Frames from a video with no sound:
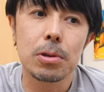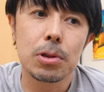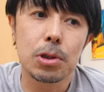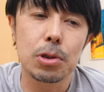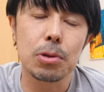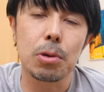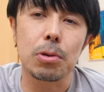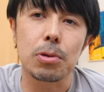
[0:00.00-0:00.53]

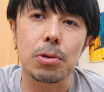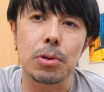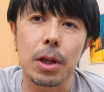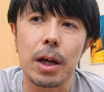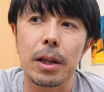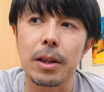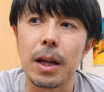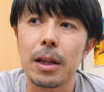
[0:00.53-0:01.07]
収録
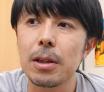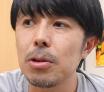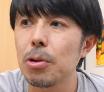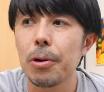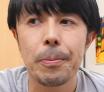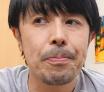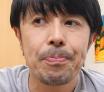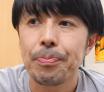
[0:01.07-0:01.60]
で何
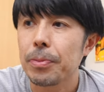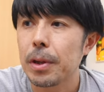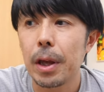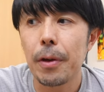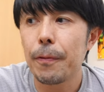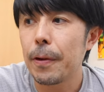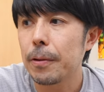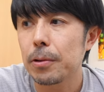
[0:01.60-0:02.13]
の
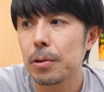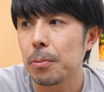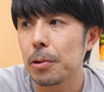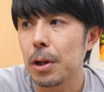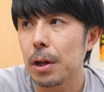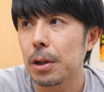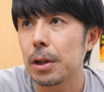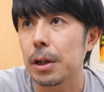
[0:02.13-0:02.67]
エフェクト
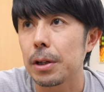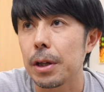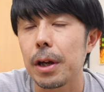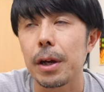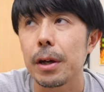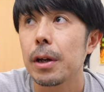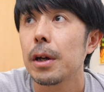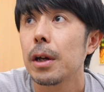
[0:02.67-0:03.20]
もかけない
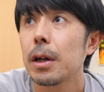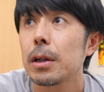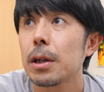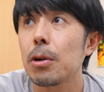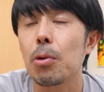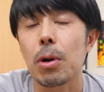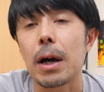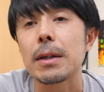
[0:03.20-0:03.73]
で
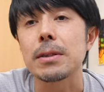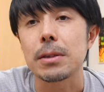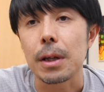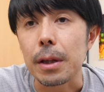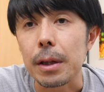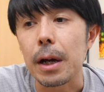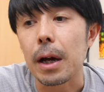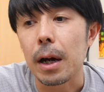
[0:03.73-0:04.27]
結構完
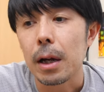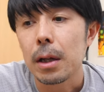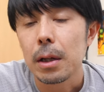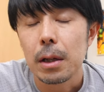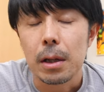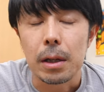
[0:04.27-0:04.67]
全な